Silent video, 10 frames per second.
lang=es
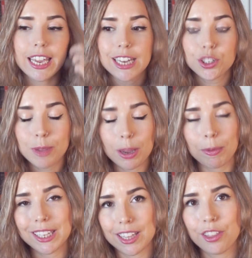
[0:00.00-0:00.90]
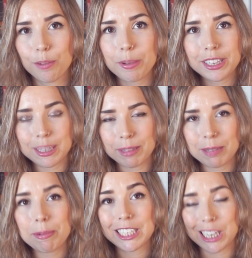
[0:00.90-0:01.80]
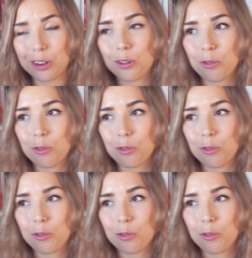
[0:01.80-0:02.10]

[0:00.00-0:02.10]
Y eso me llama la atención precisamente para ser